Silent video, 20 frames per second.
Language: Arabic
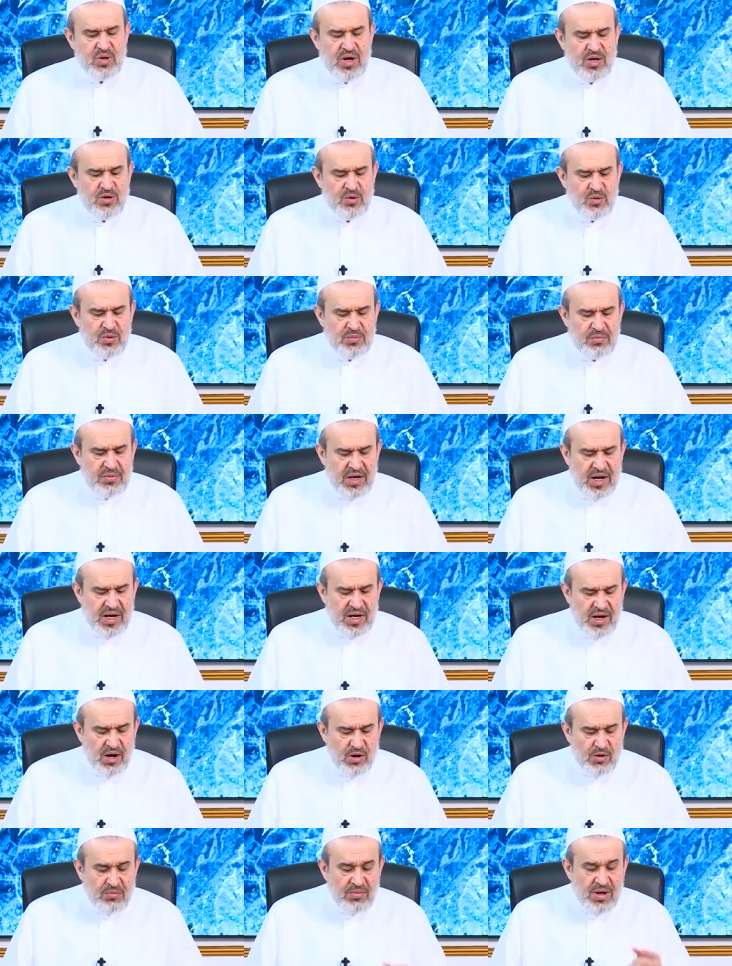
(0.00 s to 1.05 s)
خير من
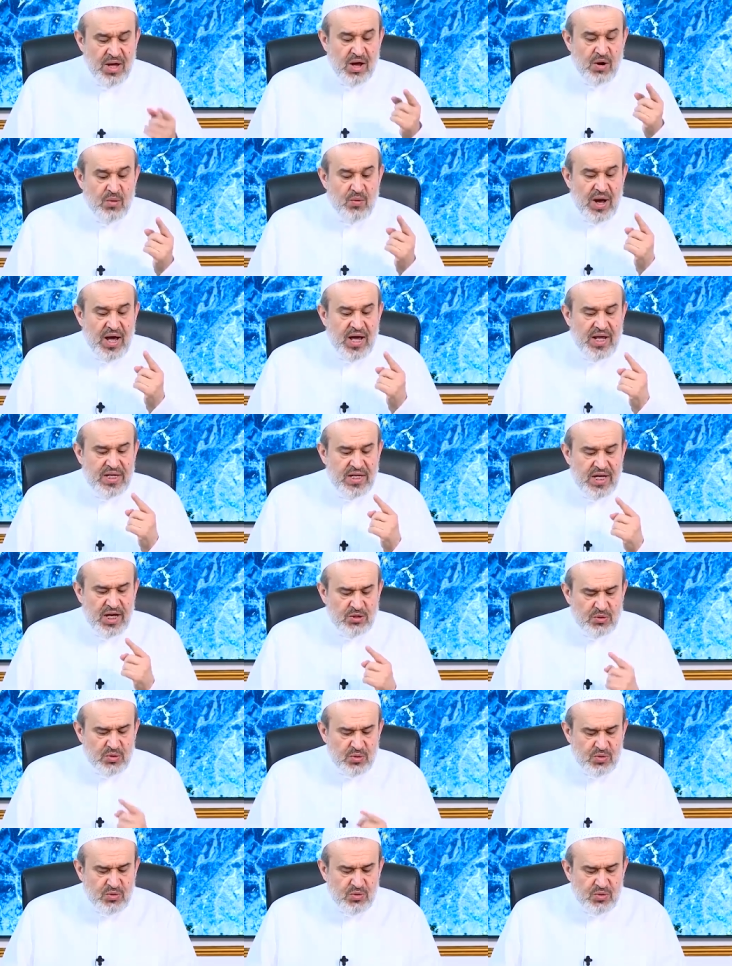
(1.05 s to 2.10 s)
النوم وأن
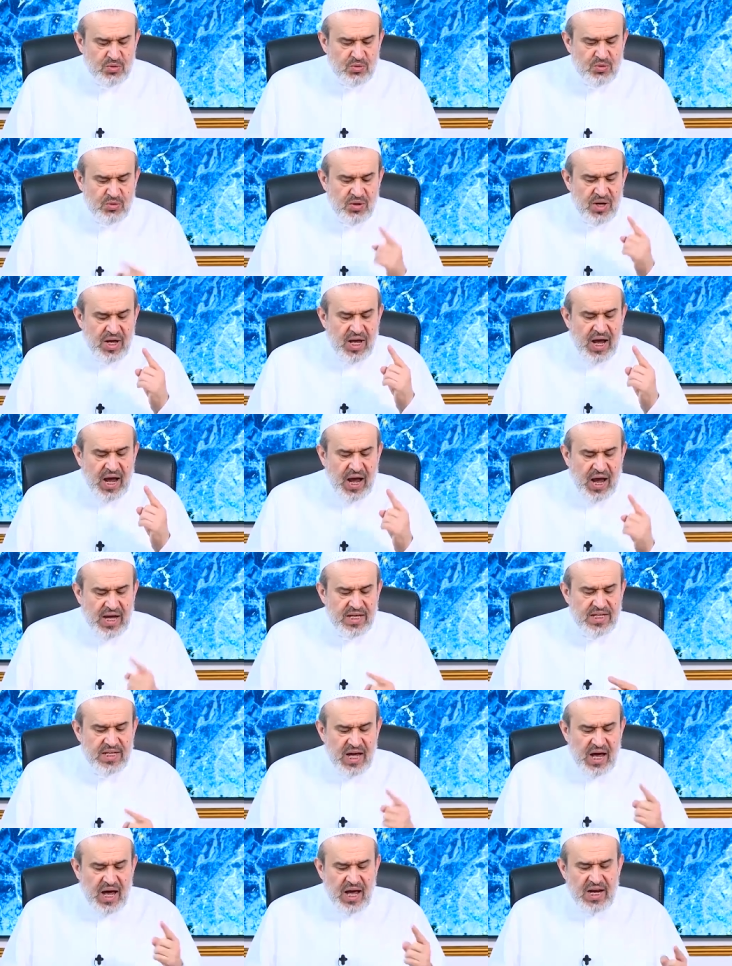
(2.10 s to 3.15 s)
يتركوا
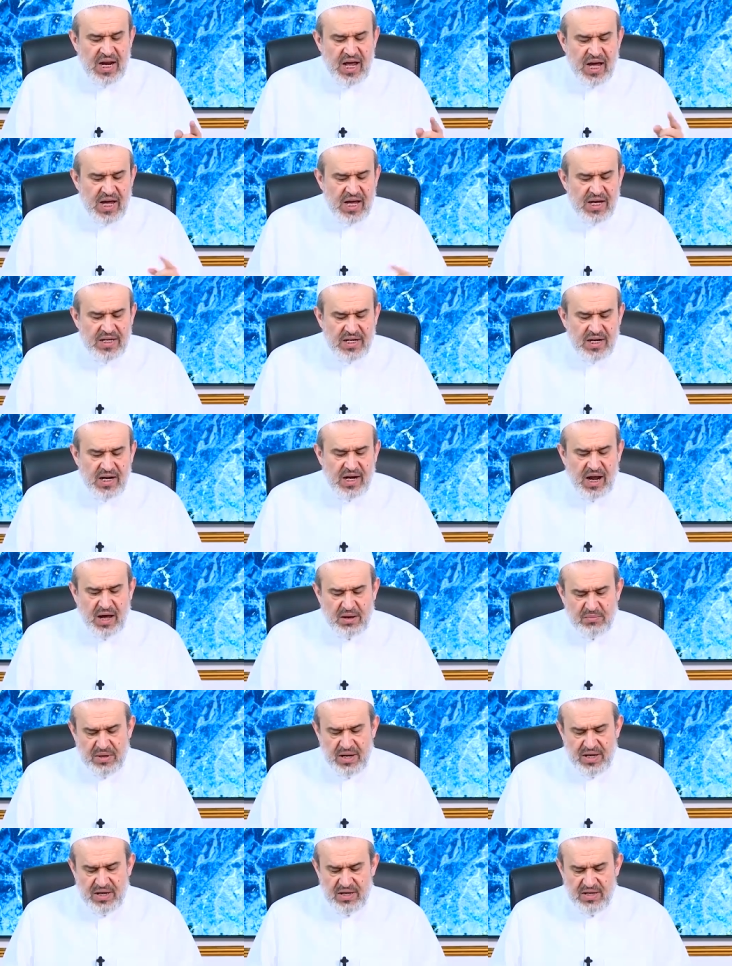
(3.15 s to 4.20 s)
حي على خير
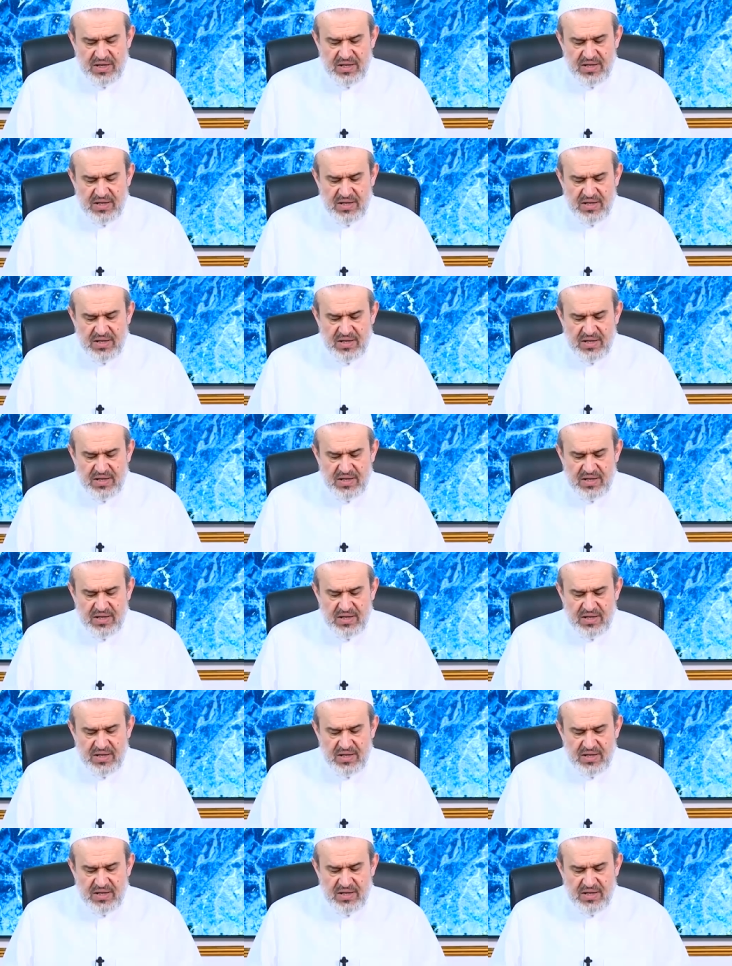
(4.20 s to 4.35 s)
العمل